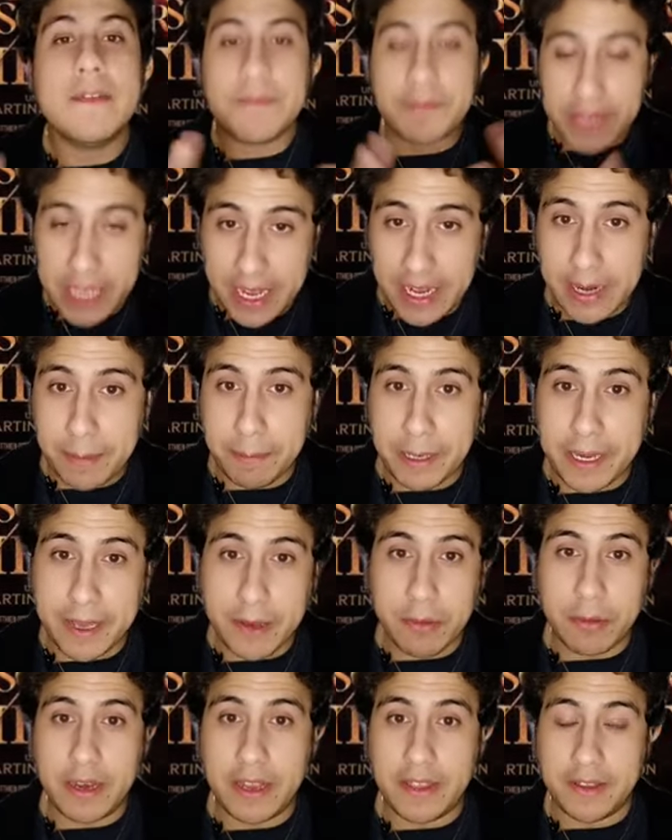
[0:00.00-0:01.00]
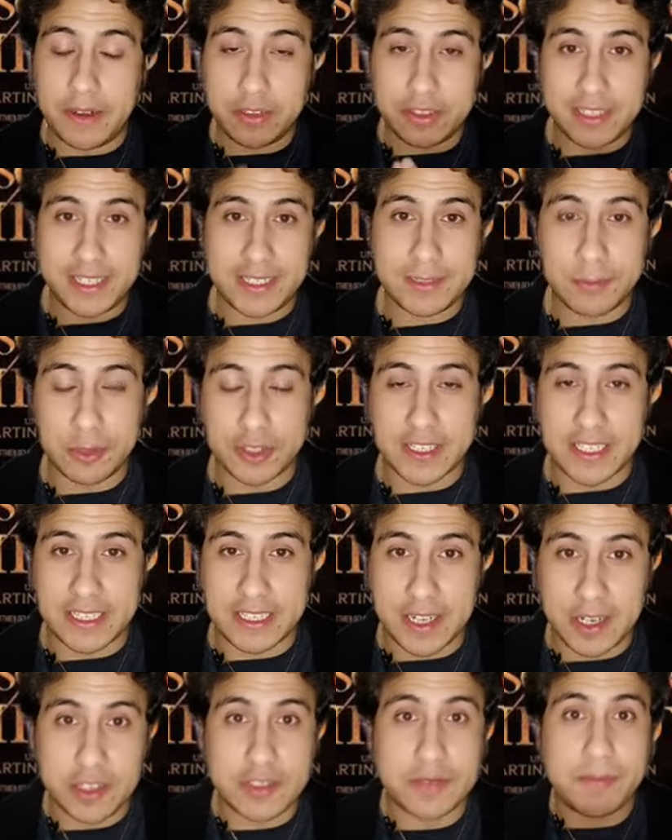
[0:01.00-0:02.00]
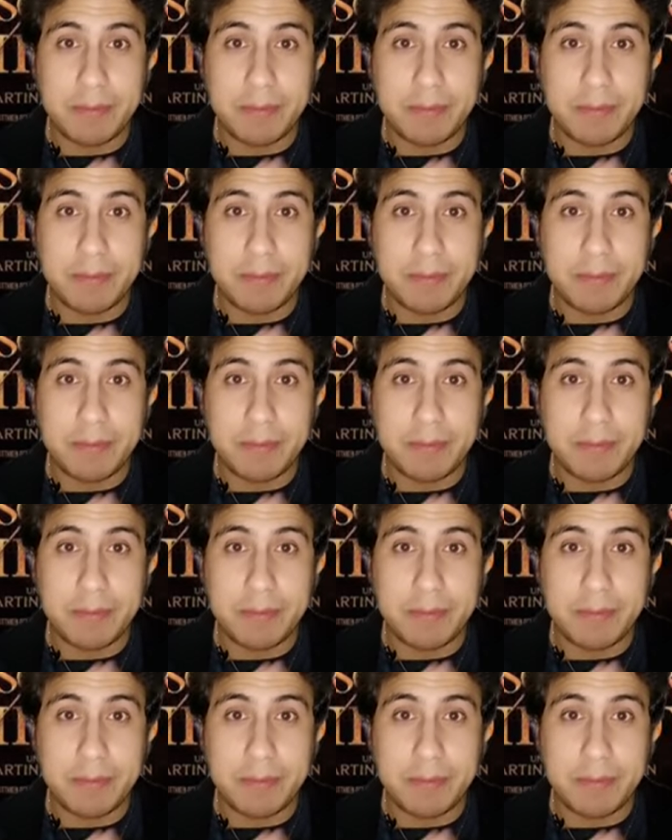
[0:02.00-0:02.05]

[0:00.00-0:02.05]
Ya la película de los tres mosqueteros